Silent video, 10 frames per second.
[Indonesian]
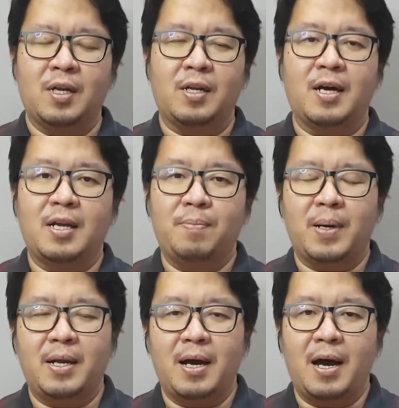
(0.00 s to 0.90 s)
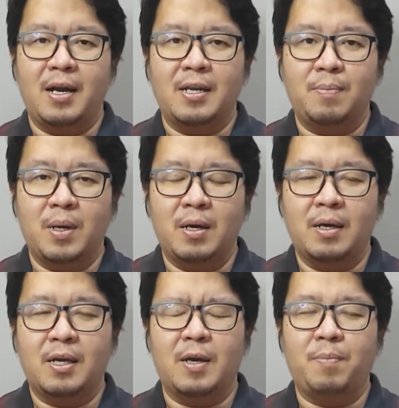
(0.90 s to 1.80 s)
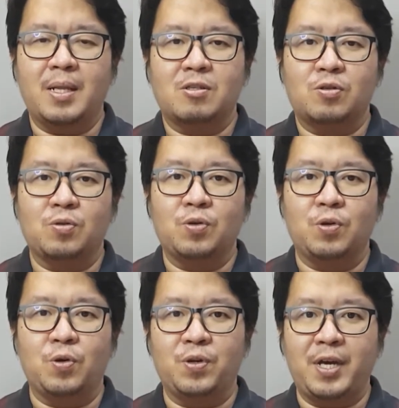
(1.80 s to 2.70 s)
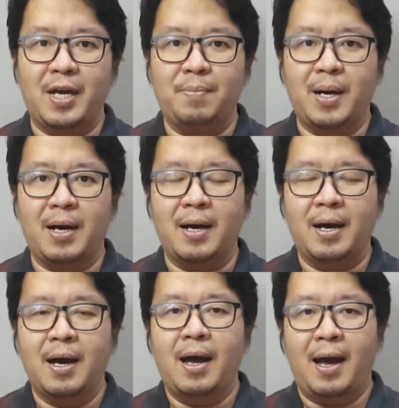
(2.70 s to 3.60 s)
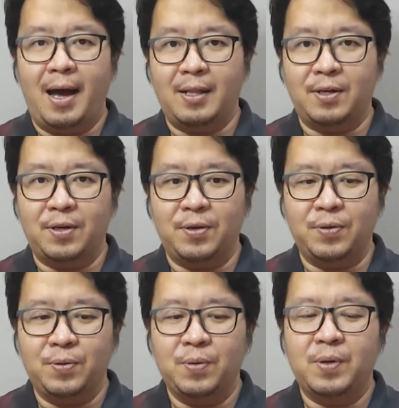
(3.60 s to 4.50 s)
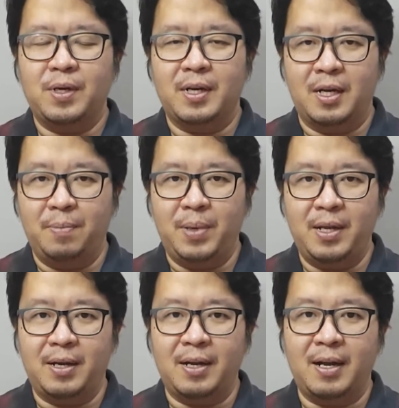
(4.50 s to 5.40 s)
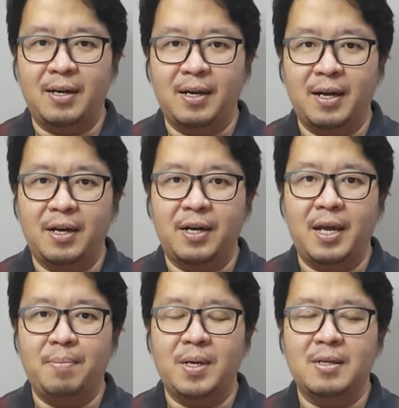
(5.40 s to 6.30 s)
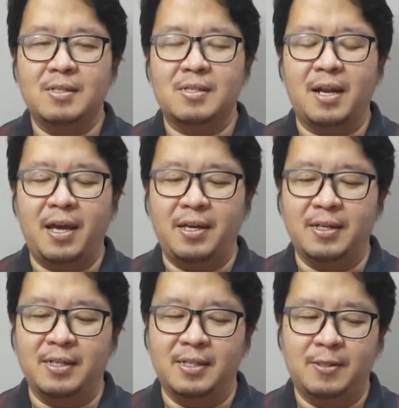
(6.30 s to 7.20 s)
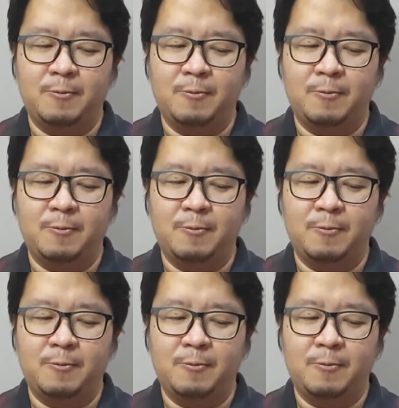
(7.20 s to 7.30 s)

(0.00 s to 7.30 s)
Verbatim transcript: daripada anime Kimetsu no Yaiba Atau lebih dikenal dengan Demon Slayer